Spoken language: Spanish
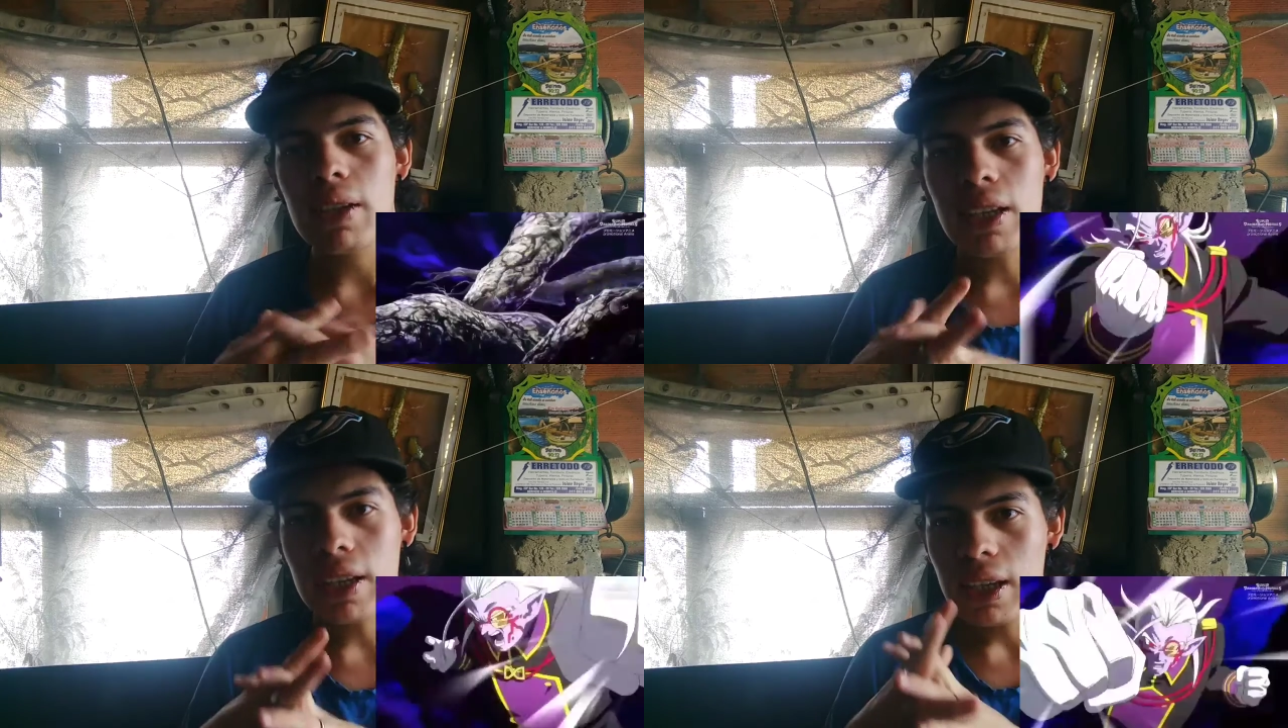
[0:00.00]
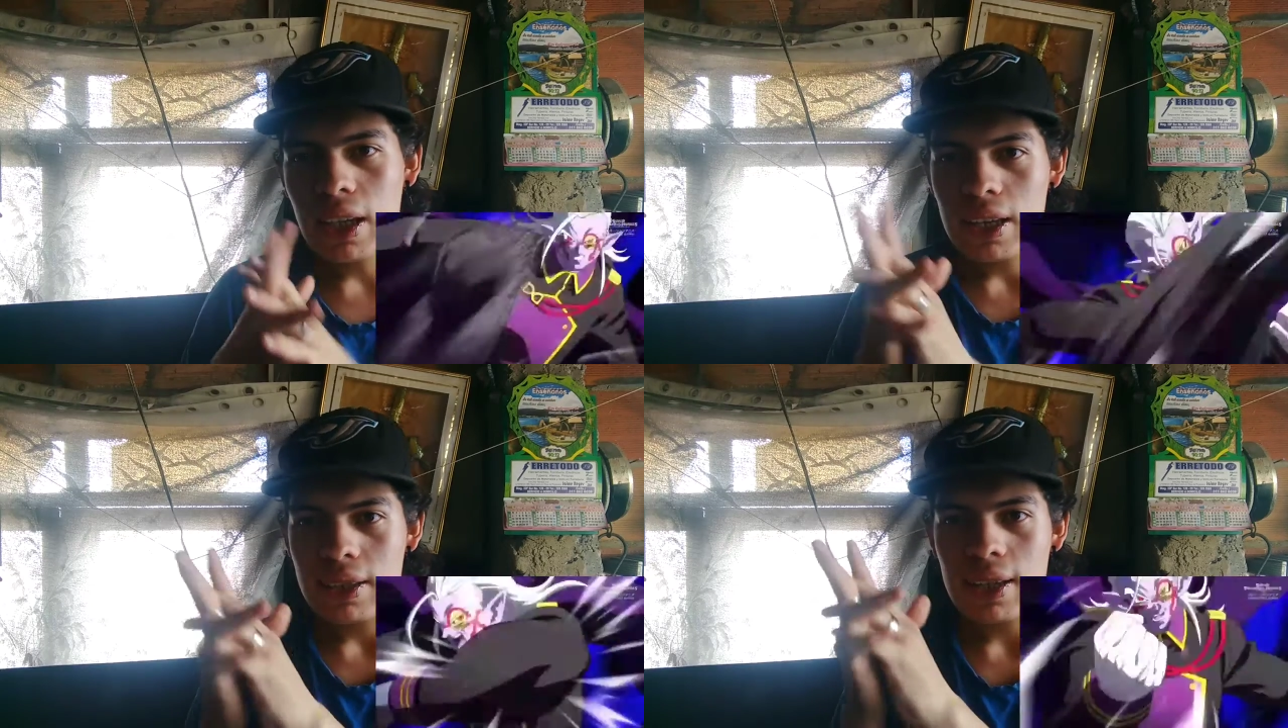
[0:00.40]
viene
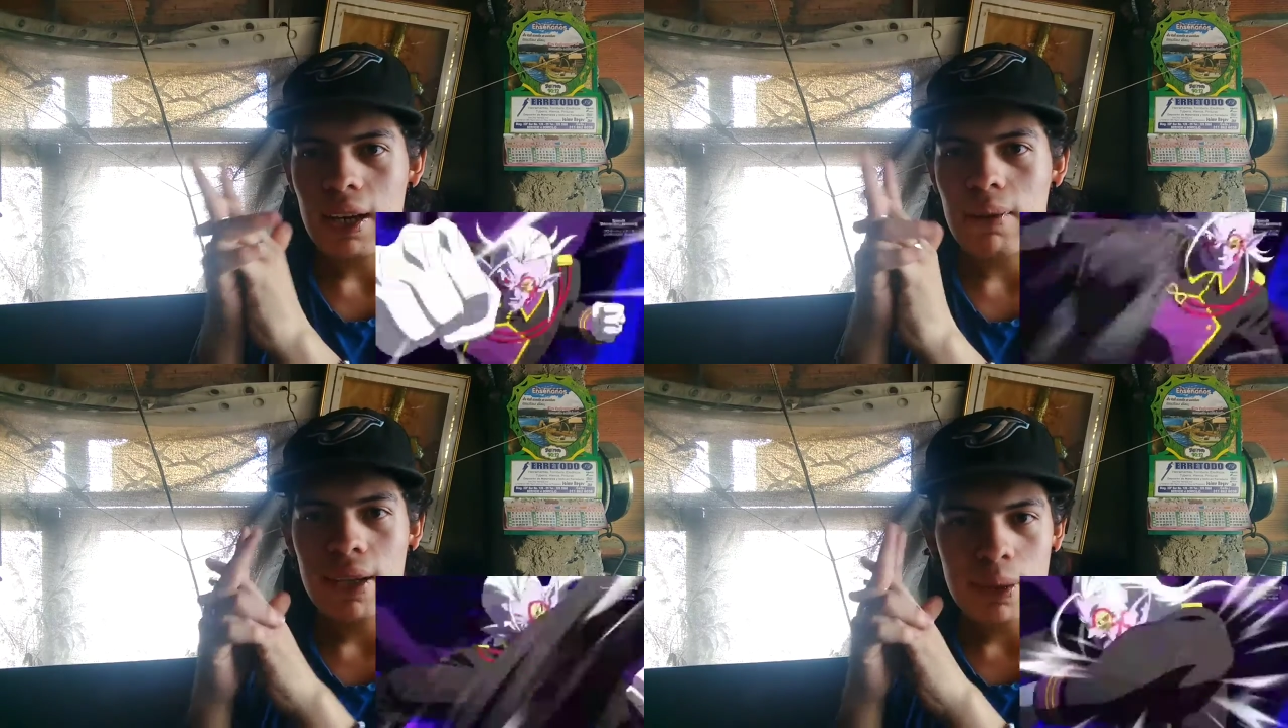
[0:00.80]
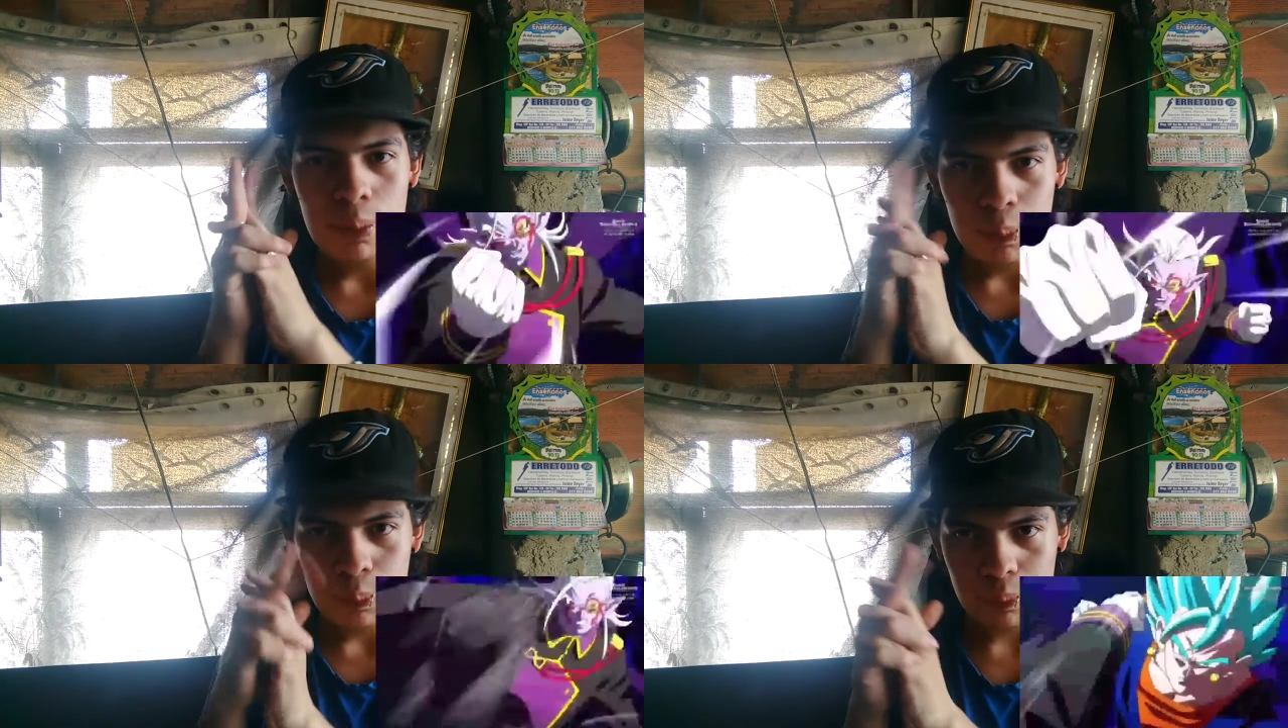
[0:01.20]
se acabará
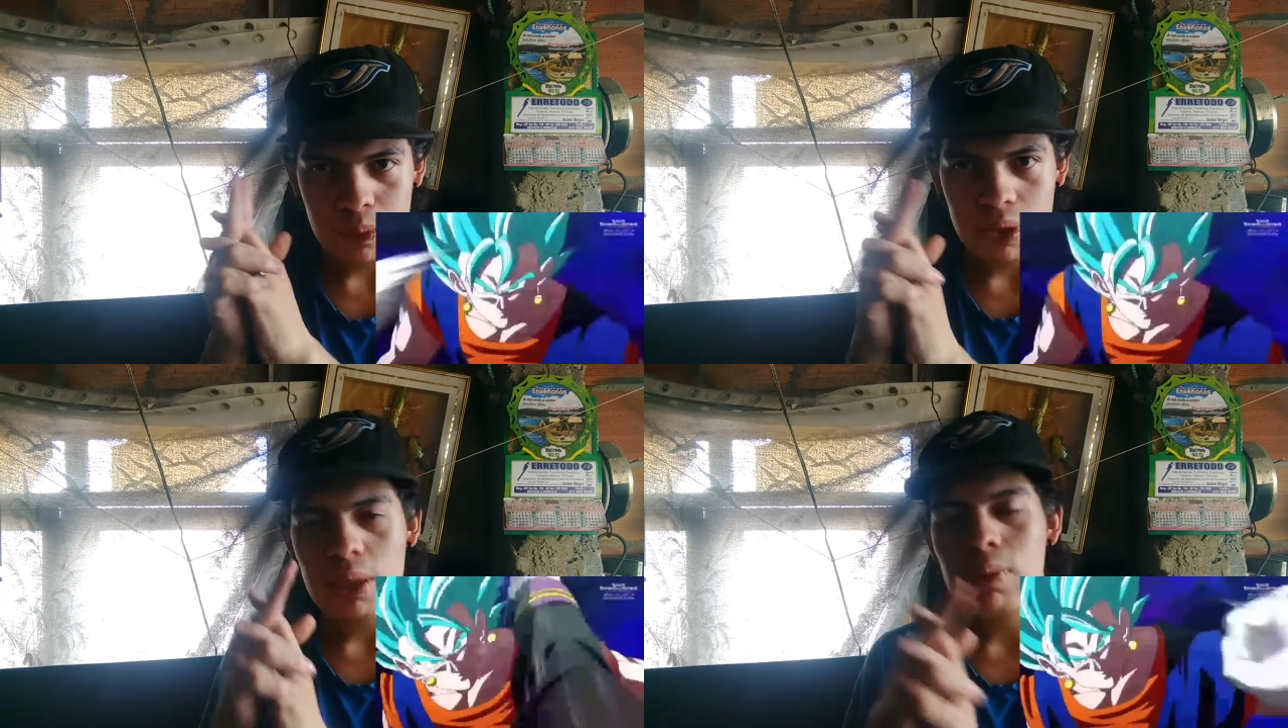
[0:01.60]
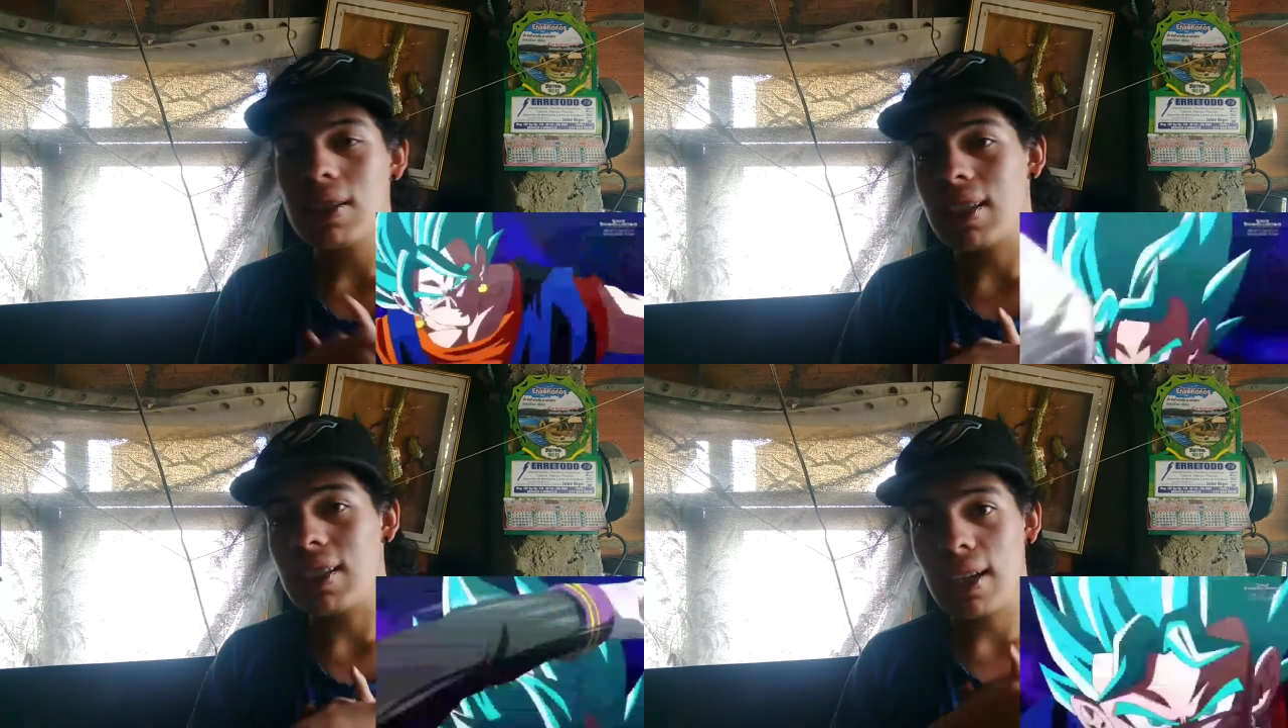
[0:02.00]

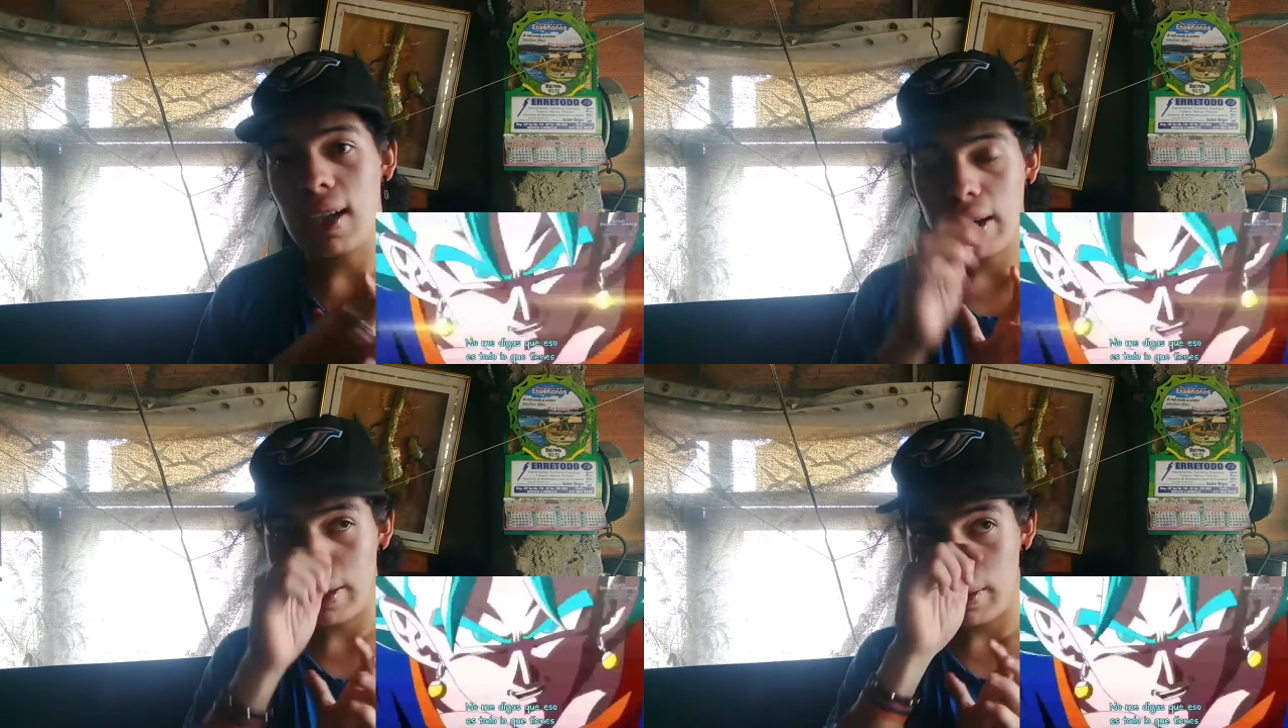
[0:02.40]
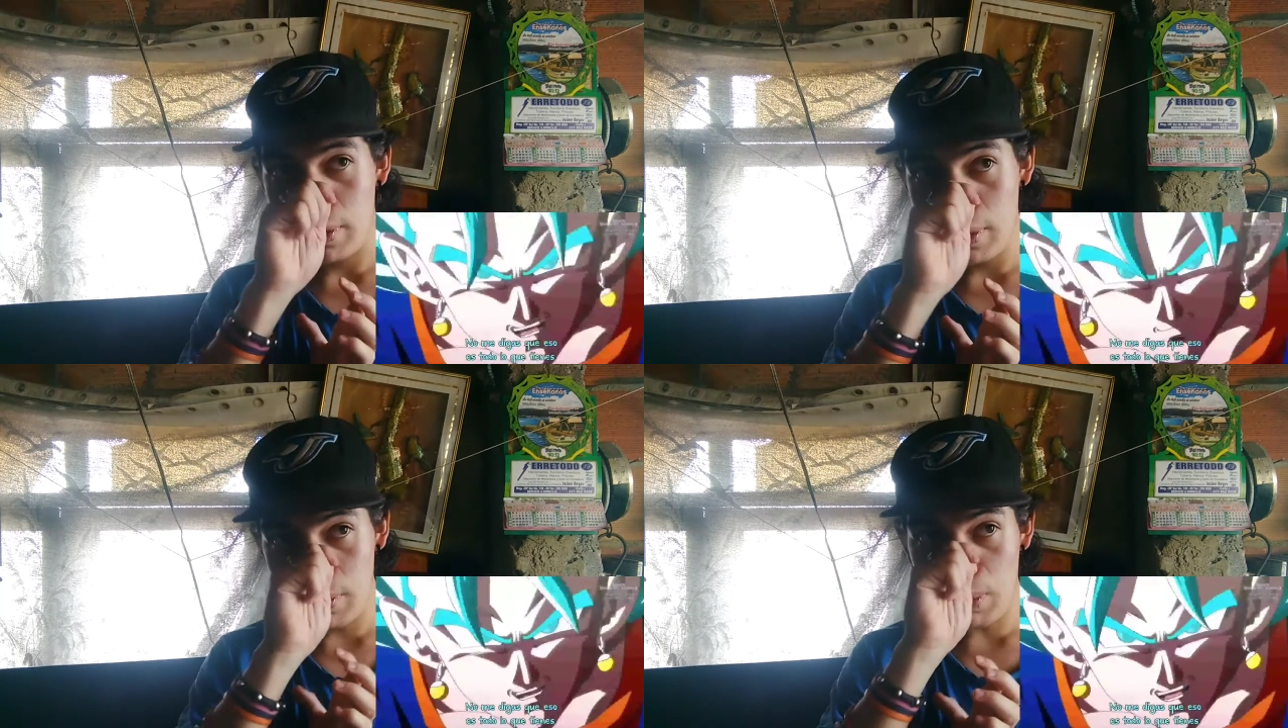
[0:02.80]
esta saga que
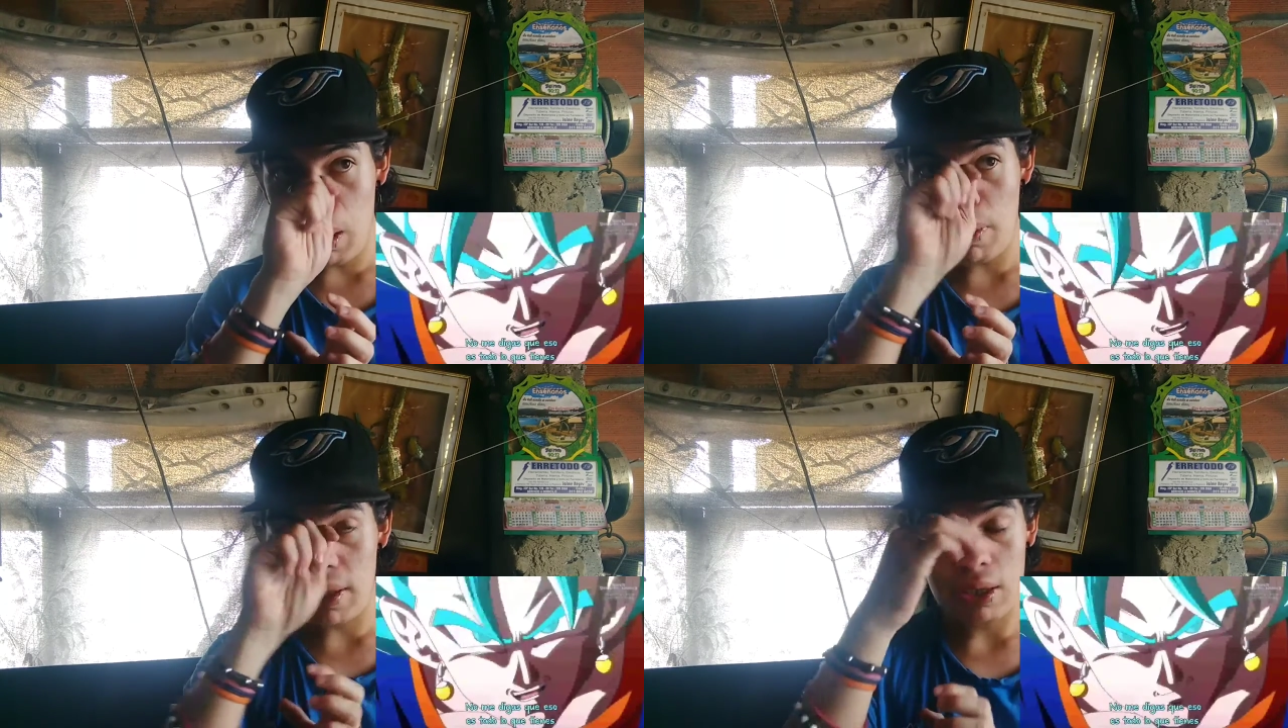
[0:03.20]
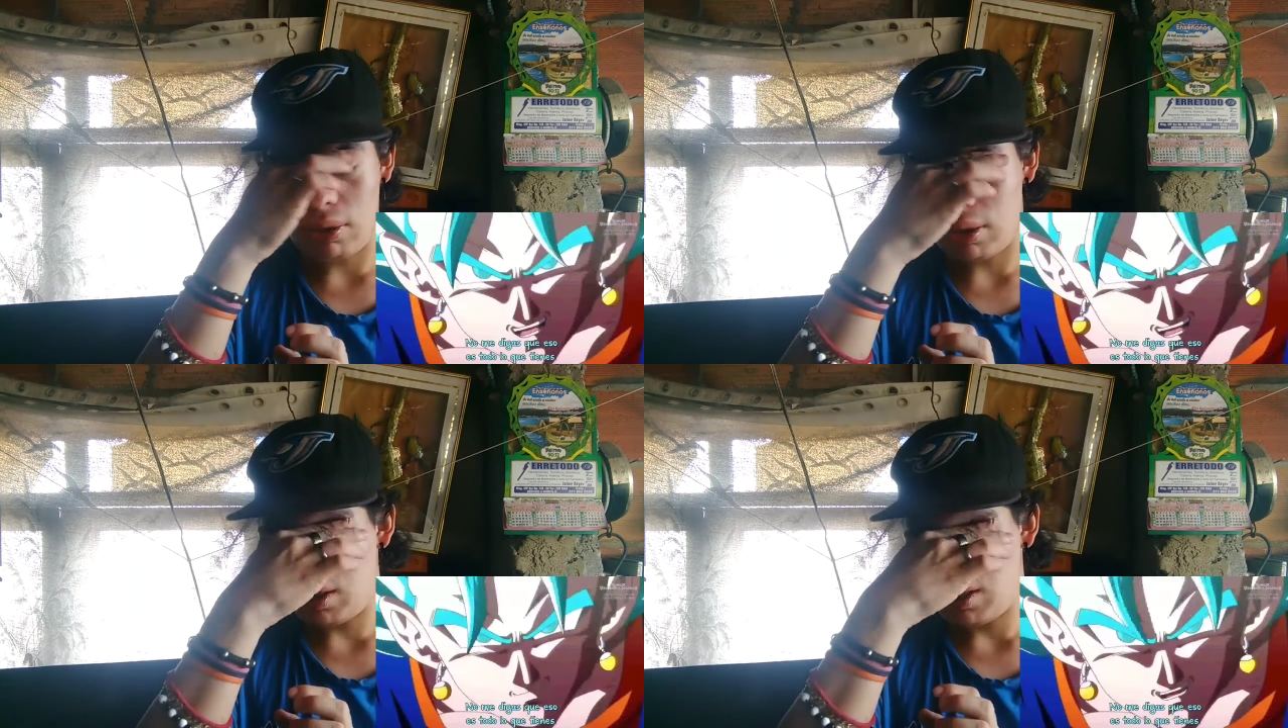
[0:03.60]
llegó va a empezar
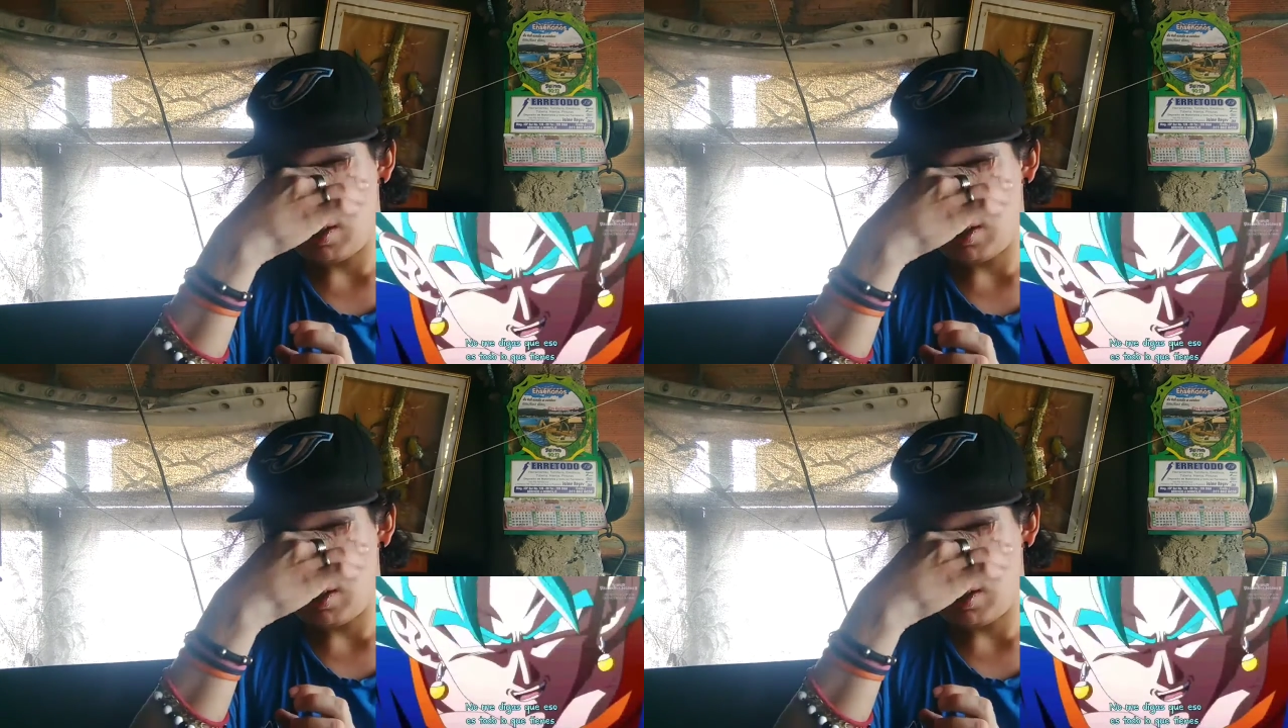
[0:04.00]
otro